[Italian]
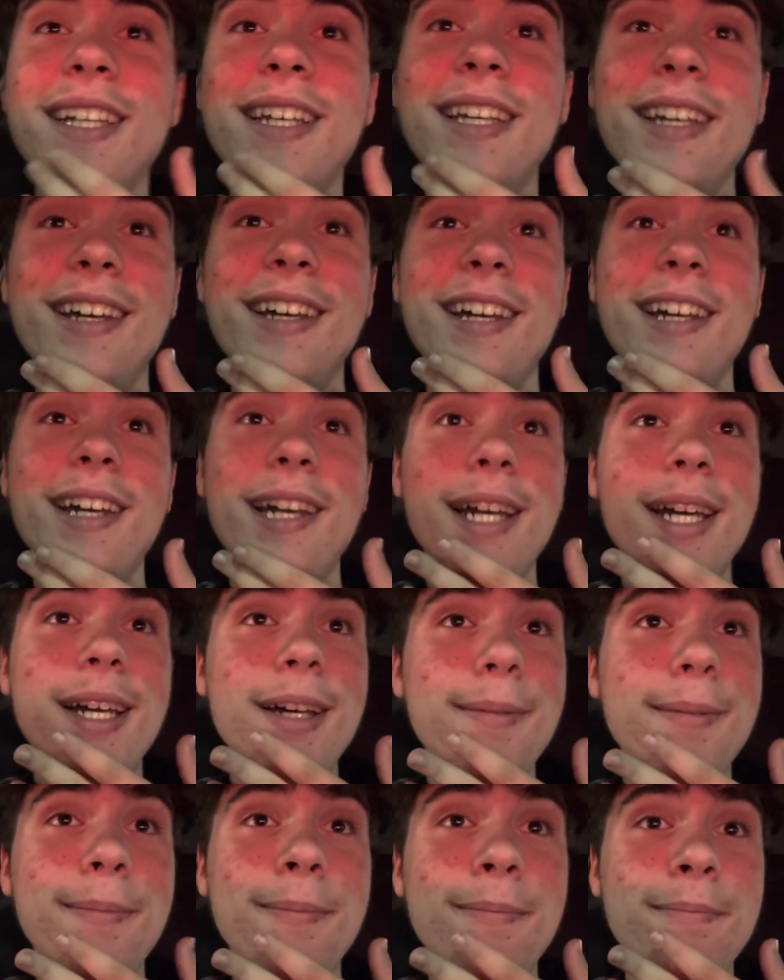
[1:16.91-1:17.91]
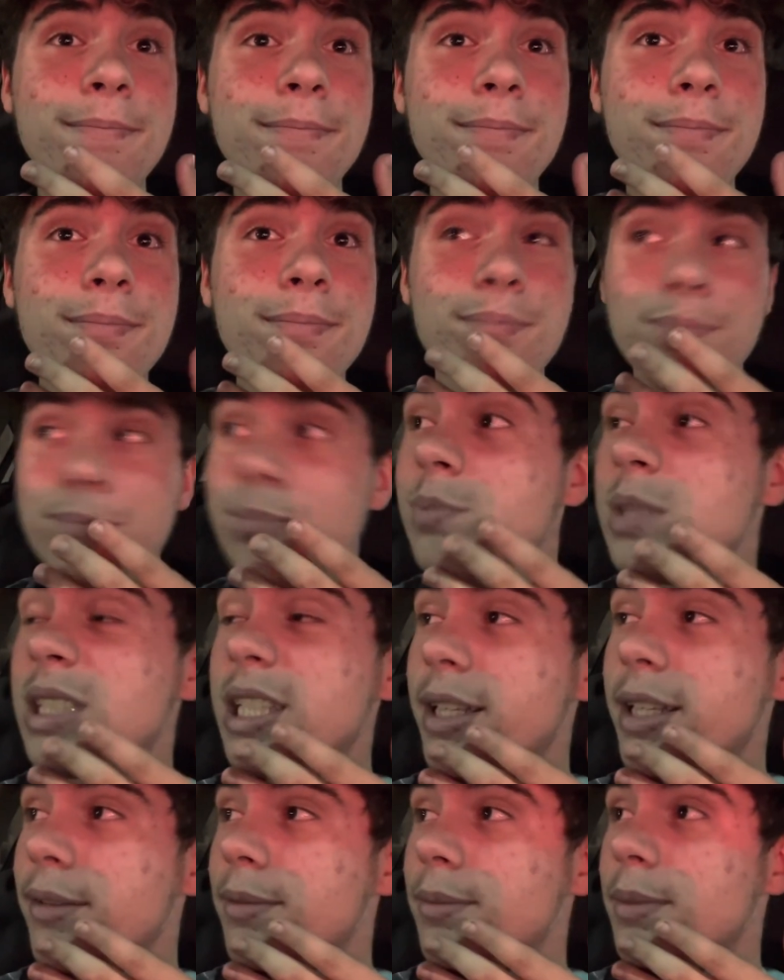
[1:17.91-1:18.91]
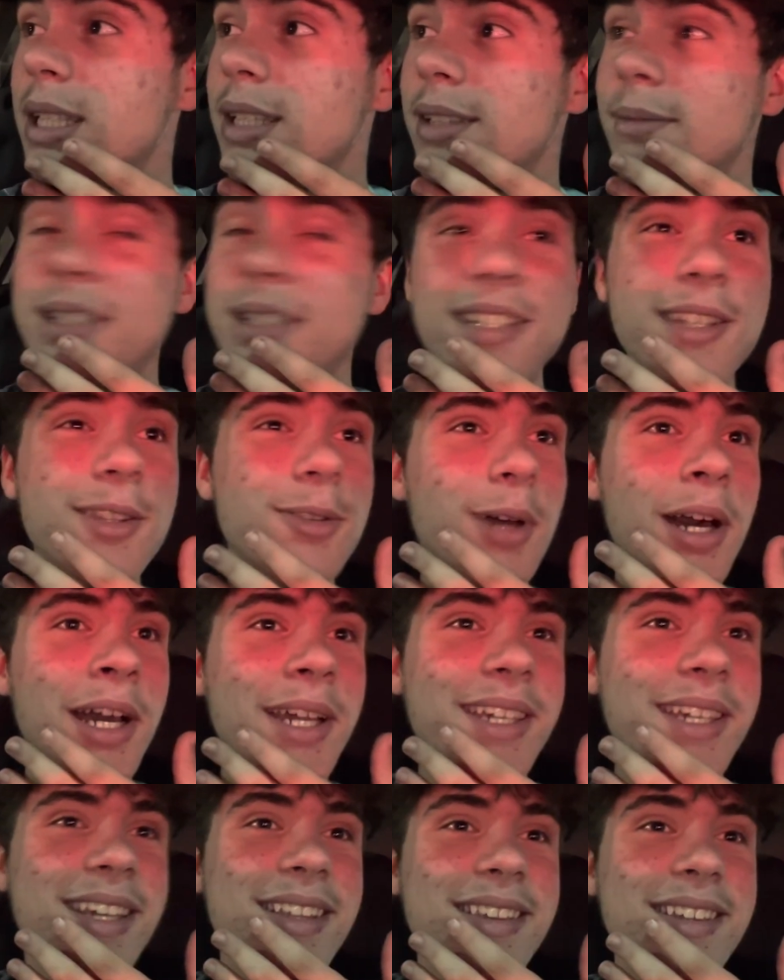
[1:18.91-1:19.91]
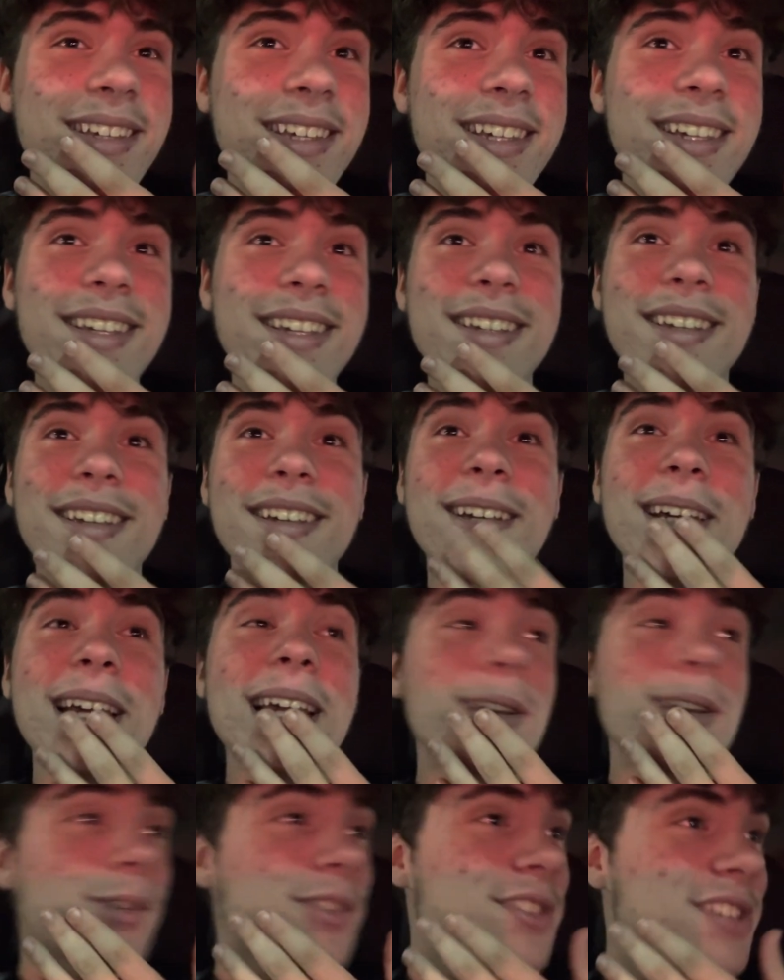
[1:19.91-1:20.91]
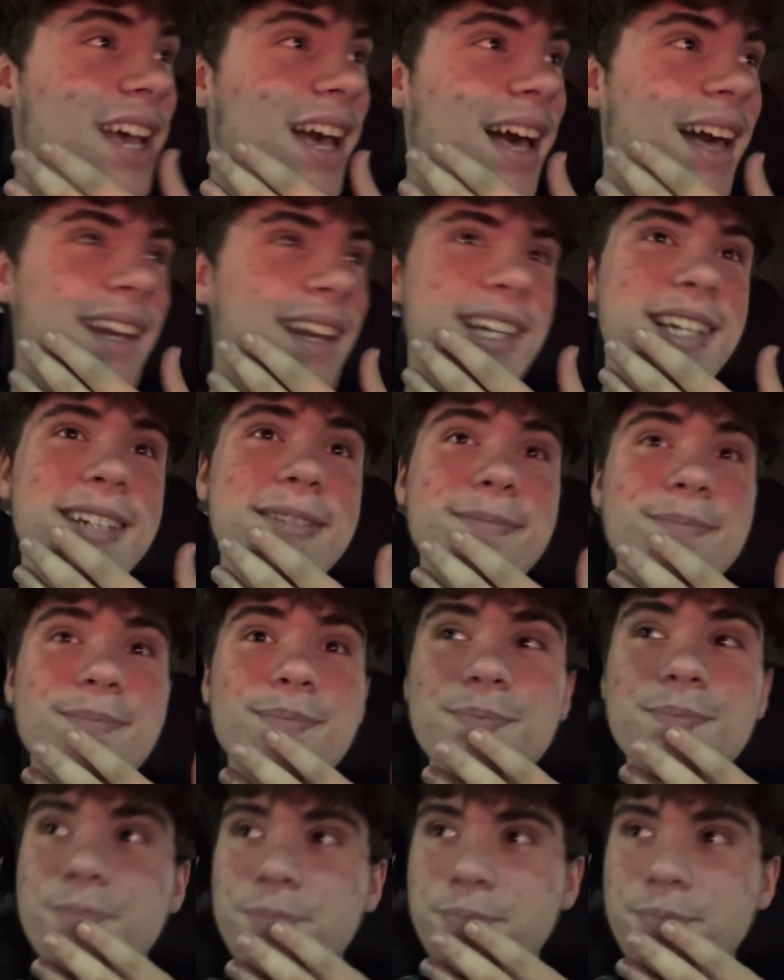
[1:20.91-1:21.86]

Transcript: Eh, mi, mi, mi, sento anche di eh, elogiare